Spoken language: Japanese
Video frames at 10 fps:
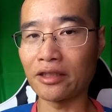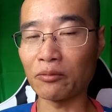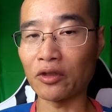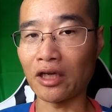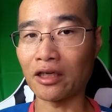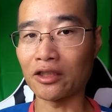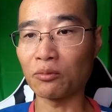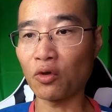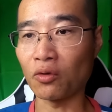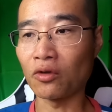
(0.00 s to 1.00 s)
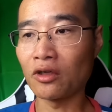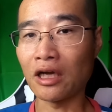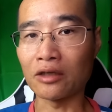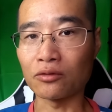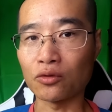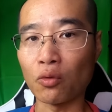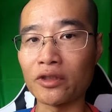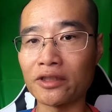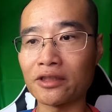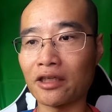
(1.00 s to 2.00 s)
デモなんかにも、あの、動
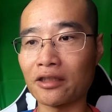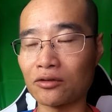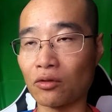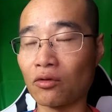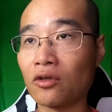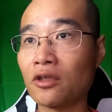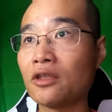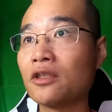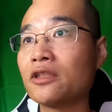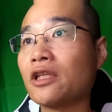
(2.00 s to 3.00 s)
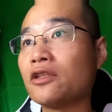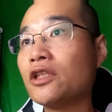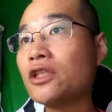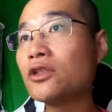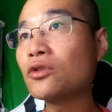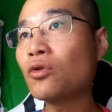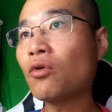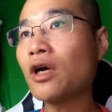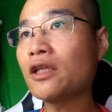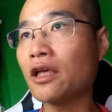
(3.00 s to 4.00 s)
員されたと。で、日
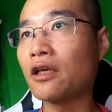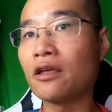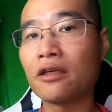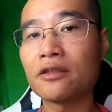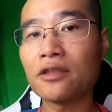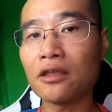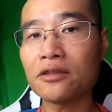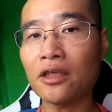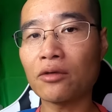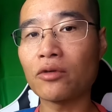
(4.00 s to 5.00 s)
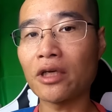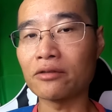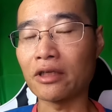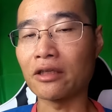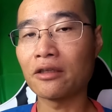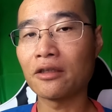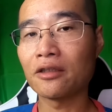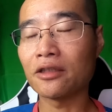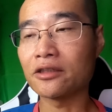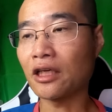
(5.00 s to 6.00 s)
当がね、3500円。
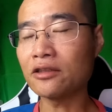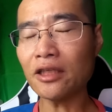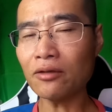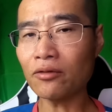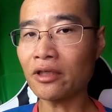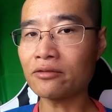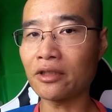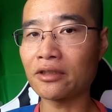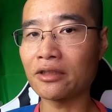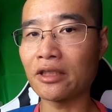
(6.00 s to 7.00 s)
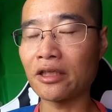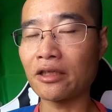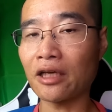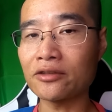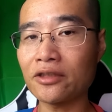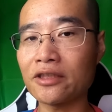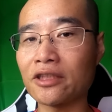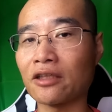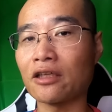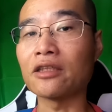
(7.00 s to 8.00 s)
で、3500円って安い
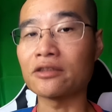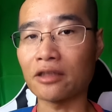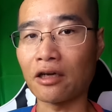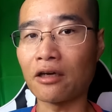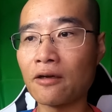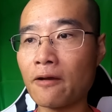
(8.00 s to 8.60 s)
じゃないですか。